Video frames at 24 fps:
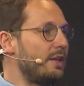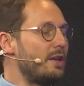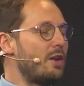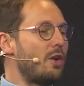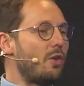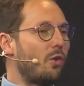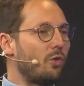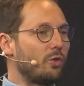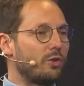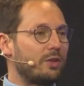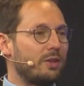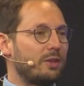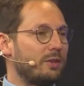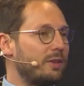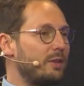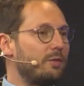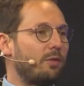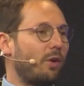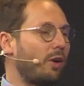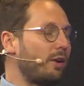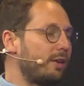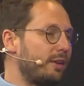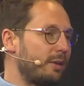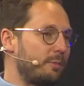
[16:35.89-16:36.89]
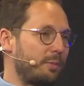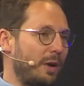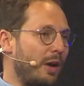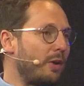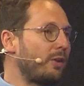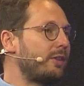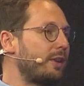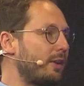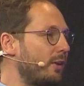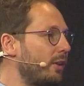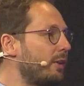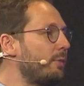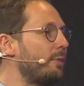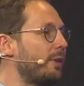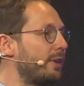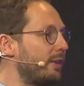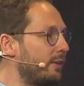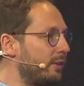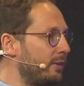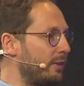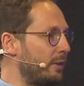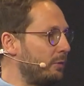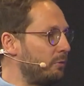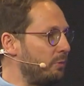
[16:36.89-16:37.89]
und die, die wollten, die brauchten dann auch jemanden,
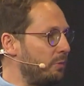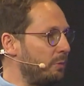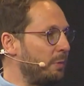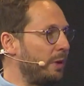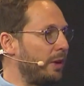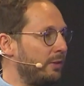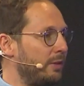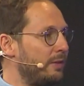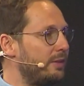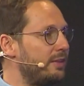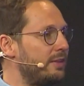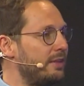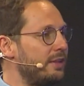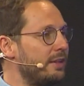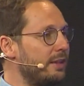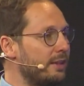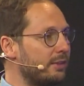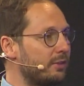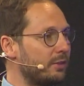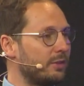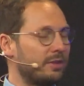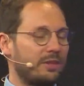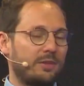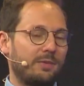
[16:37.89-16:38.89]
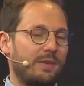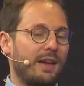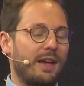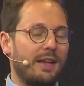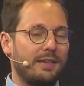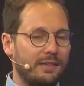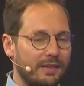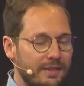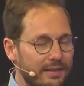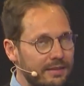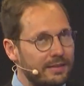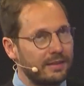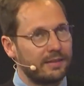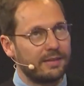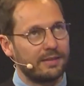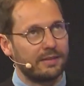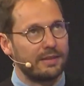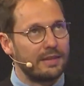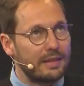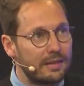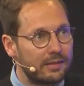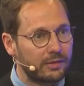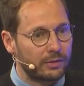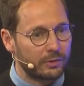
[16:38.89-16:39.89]
der das präsentiert und das wäre an sich jetzt
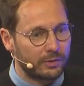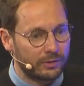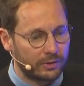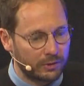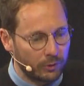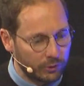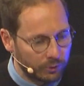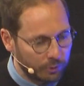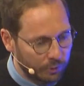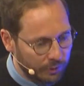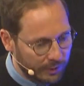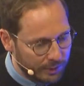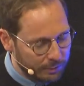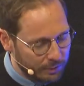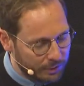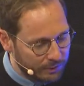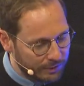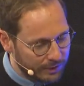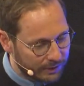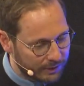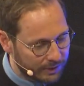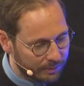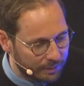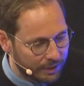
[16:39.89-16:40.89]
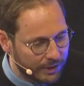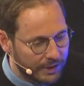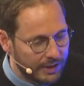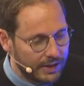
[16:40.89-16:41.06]
nicht so das große Problem gewesen, aber